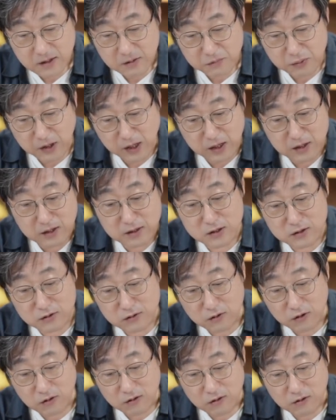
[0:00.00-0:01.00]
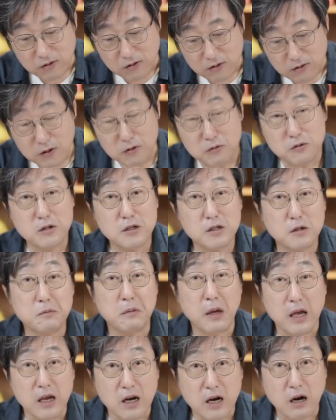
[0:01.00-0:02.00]
플랜을 쓰고, 여러분들이
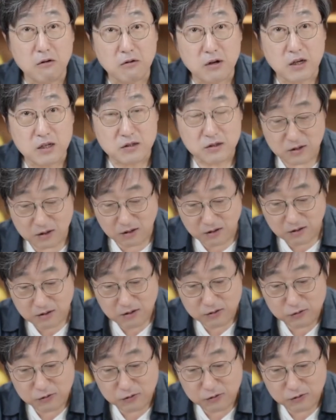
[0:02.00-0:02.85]
매일 하고 계시죠?